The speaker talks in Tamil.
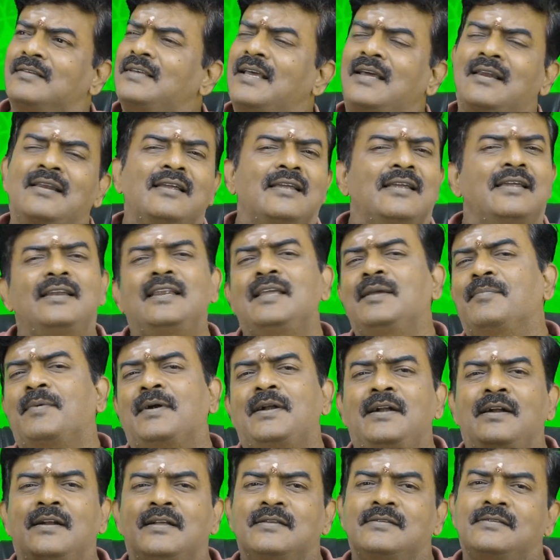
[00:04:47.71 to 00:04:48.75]
சார் இன்றைக்கி
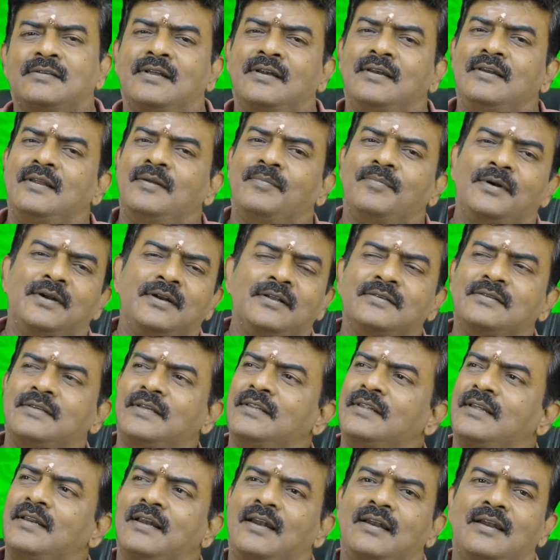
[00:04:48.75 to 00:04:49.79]
பண்ணிவிடுங்க சார் இன்றைக்கி பண்ணிடுங்க
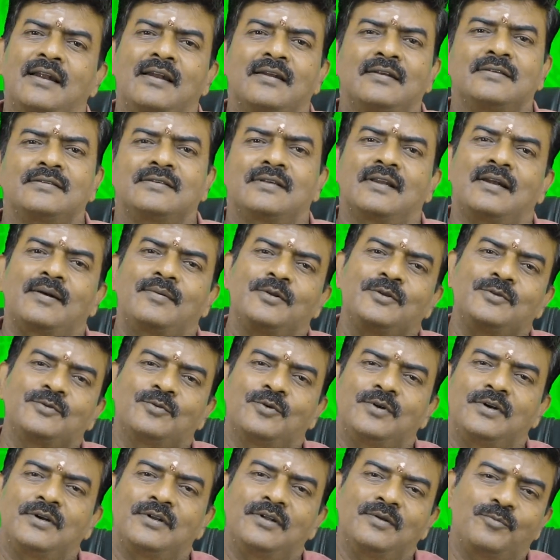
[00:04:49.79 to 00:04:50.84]
சார் இன்றைக்கி நல்லா இருக்குது சார் அப்படின்னு
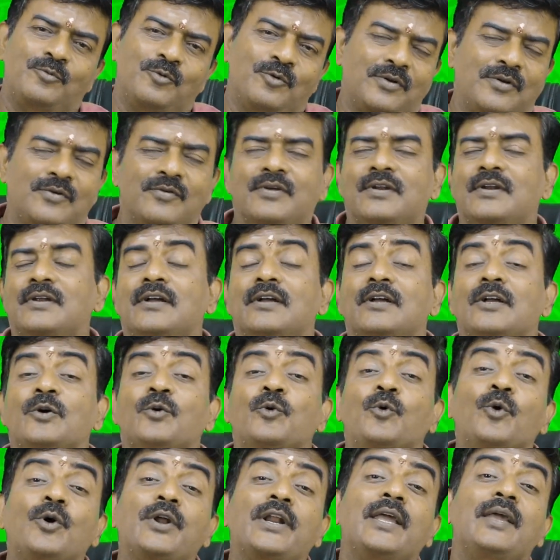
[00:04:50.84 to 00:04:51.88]
சொல்லிட்டு போகிறவங்க இருக்காங்க
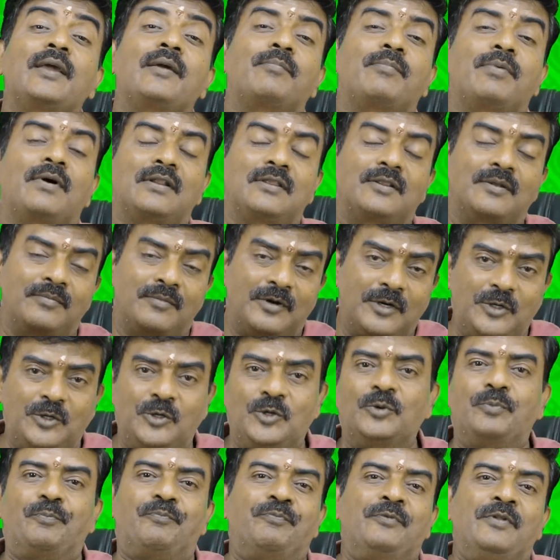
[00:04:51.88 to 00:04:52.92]
ஹோரையை பார்த்து
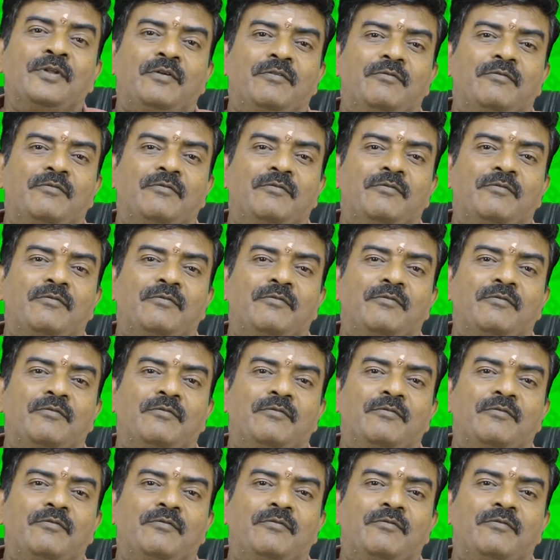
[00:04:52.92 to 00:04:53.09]
மட்டும்